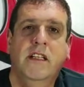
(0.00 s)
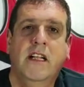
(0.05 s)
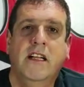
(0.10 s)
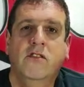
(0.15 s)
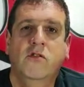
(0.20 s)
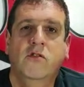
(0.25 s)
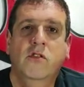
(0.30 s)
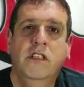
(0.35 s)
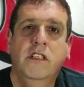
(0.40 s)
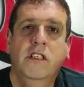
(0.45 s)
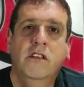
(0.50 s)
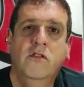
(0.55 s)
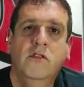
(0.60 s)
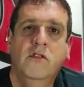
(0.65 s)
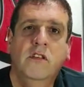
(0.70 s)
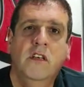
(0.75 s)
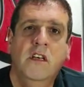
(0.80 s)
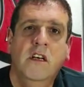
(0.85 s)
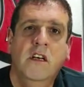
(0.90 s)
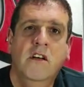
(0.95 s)
Estados
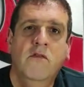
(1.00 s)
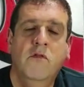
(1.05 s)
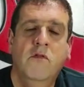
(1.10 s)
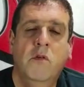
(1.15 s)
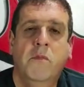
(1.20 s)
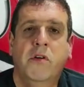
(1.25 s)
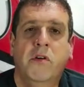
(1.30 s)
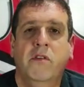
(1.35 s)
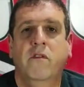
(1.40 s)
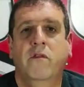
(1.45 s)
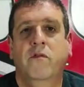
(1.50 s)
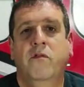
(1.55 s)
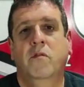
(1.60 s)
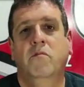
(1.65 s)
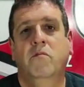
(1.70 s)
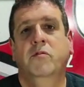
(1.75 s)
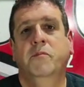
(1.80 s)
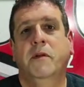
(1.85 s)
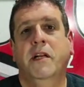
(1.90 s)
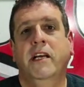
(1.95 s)
Unidos,
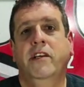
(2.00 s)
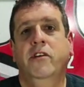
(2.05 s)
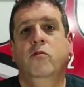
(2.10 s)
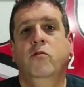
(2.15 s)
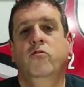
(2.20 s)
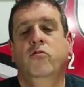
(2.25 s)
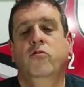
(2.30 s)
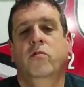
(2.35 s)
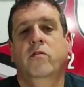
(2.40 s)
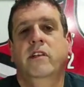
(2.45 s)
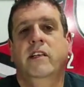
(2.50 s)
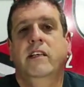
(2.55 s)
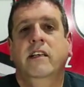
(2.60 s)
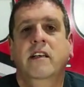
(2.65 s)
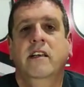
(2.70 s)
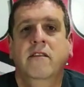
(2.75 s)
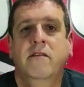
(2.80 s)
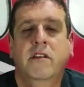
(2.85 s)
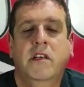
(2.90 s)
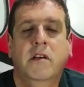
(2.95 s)
fomos para Houston, né?
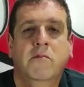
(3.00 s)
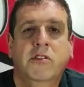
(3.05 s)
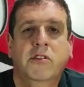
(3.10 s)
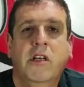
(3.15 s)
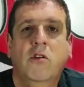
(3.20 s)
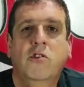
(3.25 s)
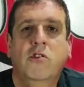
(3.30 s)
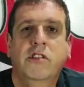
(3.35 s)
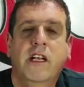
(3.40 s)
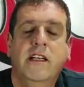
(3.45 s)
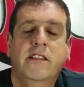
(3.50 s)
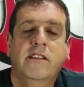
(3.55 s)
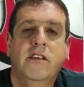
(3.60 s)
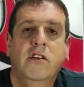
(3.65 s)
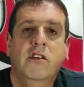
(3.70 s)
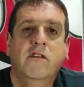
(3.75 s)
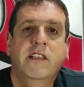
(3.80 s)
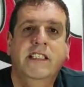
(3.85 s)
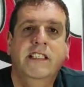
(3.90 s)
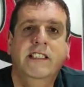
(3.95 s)
Ficamos alojados
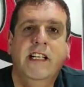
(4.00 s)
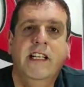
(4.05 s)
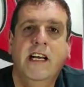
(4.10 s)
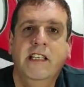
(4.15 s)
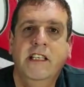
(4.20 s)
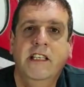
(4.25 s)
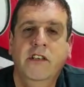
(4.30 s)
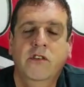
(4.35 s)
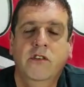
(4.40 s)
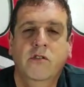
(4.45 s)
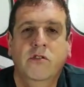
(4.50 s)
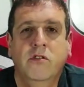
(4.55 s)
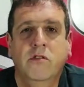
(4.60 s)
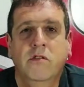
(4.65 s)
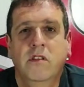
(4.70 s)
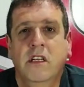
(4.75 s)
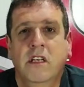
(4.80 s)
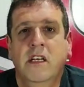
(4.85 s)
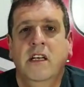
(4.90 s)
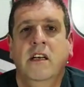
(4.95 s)
na universidade de
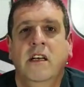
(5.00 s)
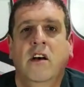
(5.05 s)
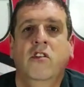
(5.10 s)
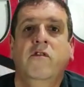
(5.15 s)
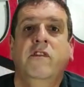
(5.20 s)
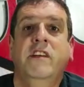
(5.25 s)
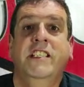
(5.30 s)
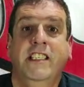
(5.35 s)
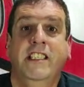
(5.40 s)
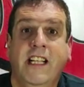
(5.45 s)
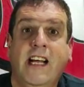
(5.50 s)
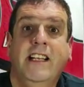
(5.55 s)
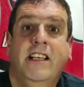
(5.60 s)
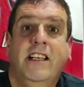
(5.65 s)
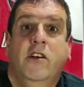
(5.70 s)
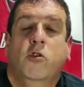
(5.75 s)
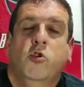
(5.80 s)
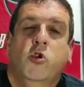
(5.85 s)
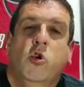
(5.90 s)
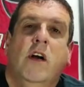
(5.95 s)
Houston, a universidade
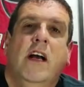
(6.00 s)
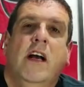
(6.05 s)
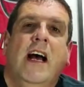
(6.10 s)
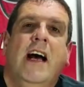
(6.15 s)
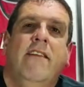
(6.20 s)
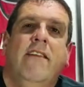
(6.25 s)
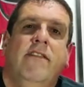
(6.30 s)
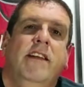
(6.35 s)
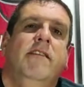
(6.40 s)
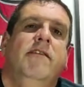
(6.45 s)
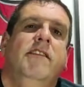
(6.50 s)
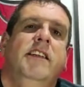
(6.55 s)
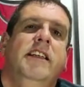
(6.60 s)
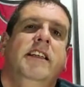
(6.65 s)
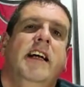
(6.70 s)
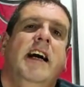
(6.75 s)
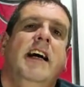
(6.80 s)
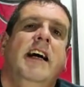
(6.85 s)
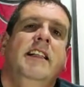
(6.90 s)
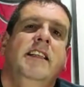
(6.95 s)
que eu jogava, na
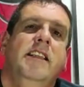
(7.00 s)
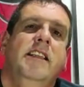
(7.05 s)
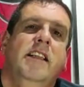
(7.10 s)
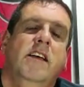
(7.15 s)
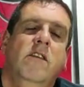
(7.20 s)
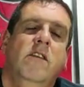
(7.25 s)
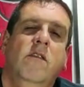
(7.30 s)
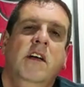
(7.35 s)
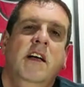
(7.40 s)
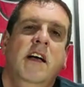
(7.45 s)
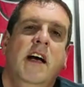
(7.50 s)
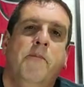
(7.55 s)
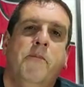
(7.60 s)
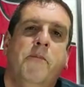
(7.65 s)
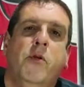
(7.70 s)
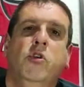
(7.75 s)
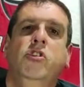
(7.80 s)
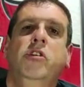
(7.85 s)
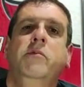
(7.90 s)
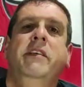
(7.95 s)
verdade, então a
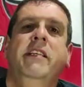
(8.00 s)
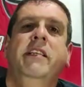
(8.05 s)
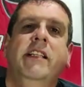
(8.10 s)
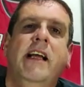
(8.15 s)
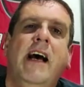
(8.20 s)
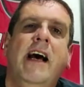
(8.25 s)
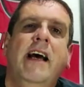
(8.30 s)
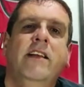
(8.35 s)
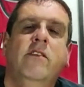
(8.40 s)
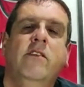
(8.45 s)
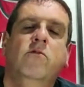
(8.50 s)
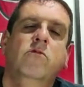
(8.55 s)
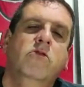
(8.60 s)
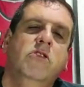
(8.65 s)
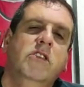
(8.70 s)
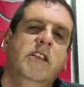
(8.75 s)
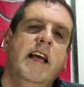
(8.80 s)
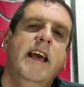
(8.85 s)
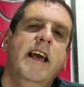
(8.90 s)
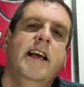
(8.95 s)
proximidade com
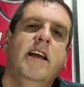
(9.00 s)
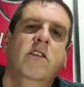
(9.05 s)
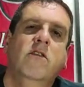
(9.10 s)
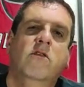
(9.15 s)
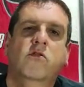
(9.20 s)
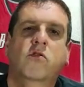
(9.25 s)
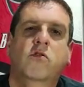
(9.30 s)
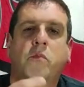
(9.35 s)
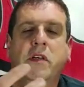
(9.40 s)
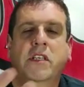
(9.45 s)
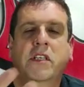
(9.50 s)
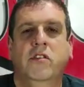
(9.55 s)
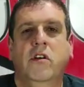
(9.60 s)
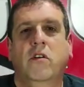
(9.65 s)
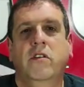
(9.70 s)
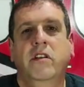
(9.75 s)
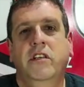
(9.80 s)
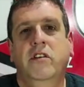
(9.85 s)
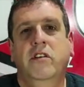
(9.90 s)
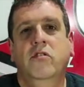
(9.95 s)
os técnicos, com o
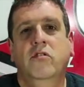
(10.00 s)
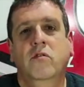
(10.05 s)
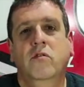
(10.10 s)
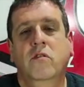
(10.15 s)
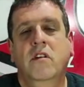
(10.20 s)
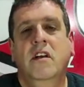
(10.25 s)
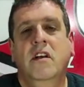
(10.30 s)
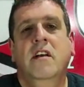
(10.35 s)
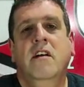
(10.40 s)
pessoal de Houston,